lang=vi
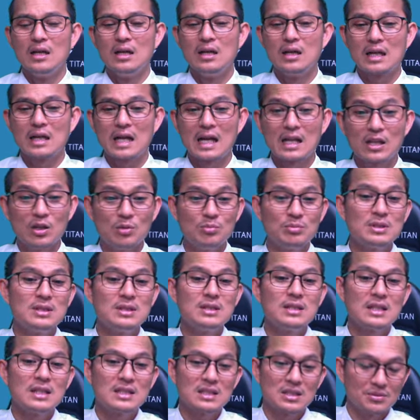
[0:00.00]
khá nhóm
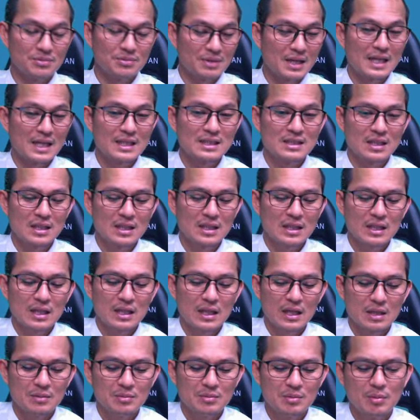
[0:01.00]
cứ kết sẽ vào chẳng là
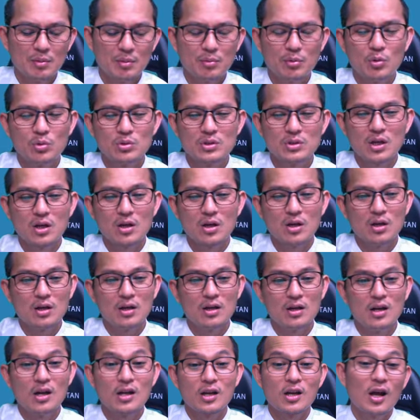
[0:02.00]
hay bông bồn trong
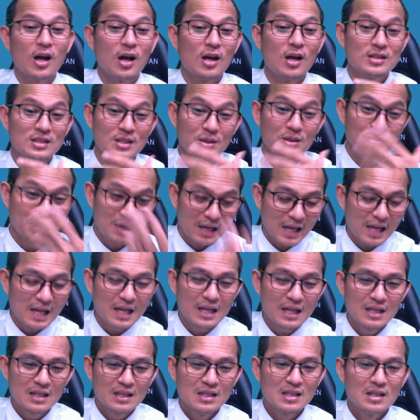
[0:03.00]
ở sẽ
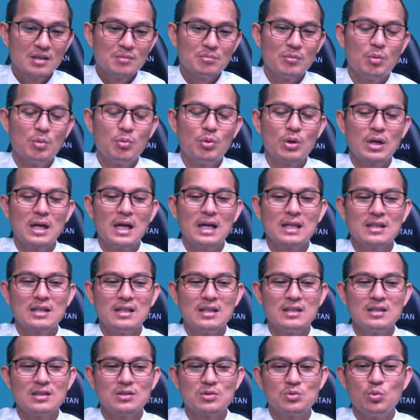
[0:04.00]
vào bông bồn này
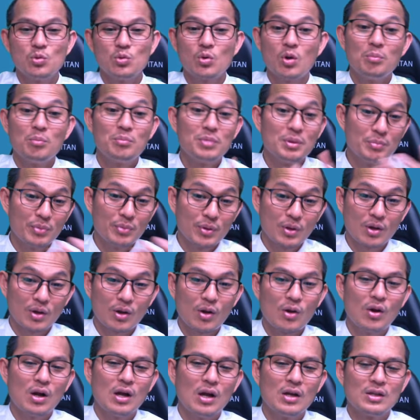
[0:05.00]
từ cái xung computer
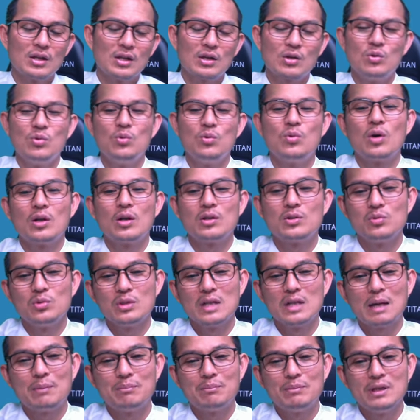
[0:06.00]
có ở nhà khu vật
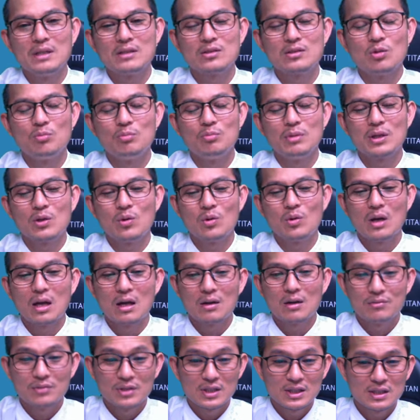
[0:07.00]
chui đã biết xong để code
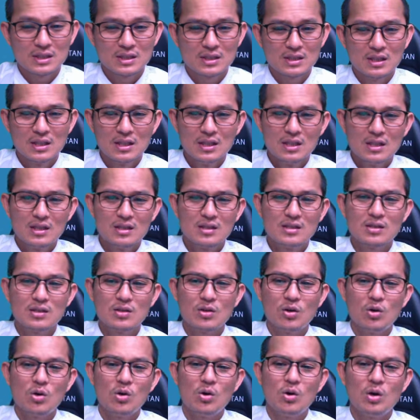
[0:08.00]
làng vĩnh rồi
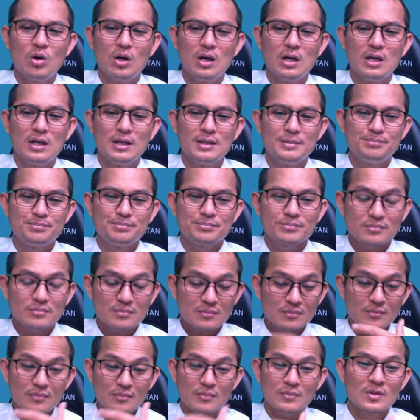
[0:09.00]

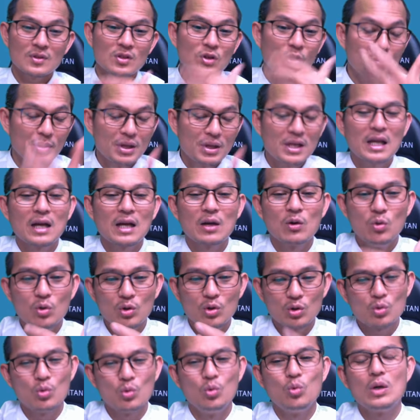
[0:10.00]
có bên nhà khu
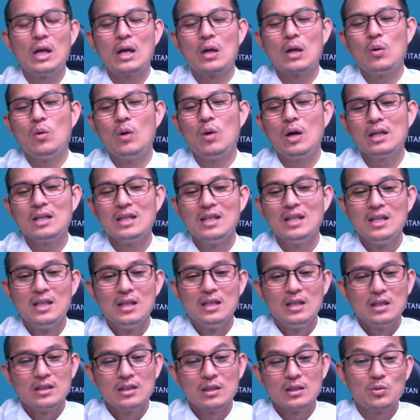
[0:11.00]
là khu đại code
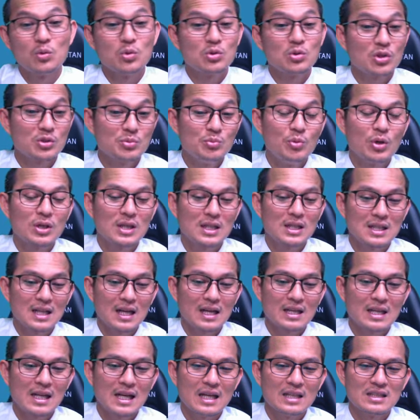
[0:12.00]
từ tôi cho một cái
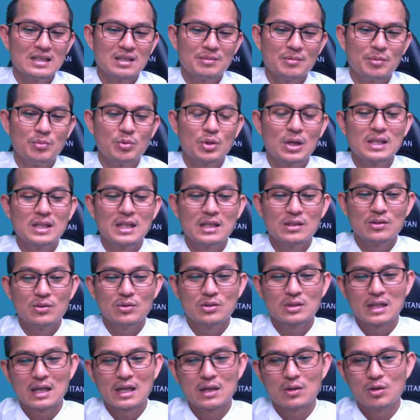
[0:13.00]
thái đài chẳng một phần này trả
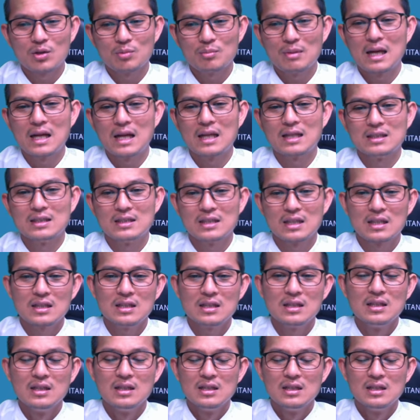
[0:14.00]
tồn tất cả các bạn chẳng